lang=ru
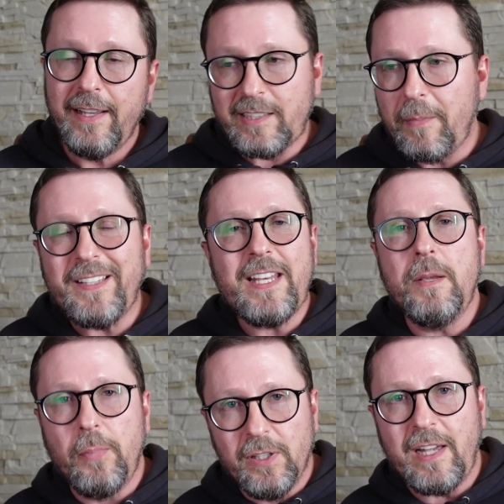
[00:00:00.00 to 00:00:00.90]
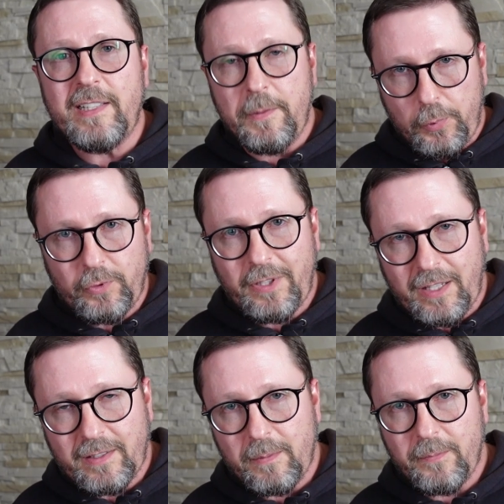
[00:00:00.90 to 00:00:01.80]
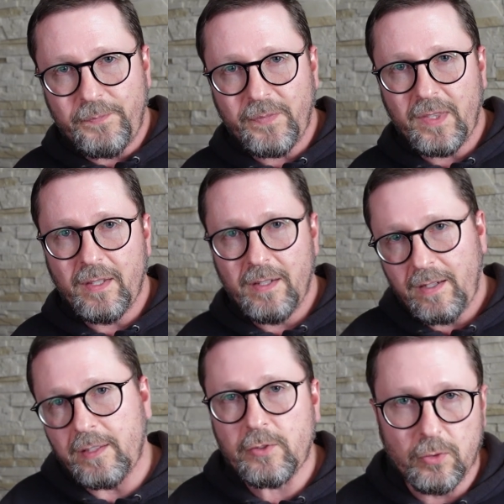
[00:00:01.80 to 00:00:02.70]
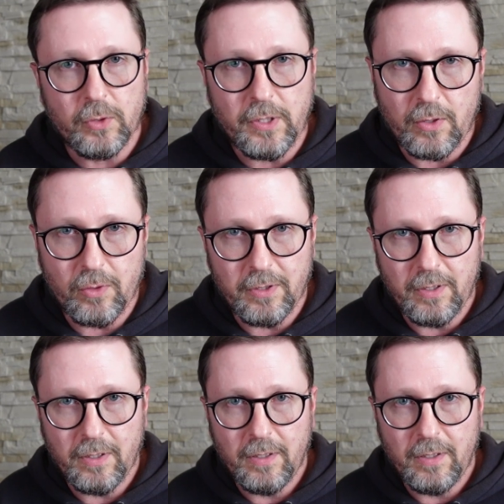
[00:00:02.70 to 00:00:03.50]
Если бы она не была депутатом от «Слуг народа»,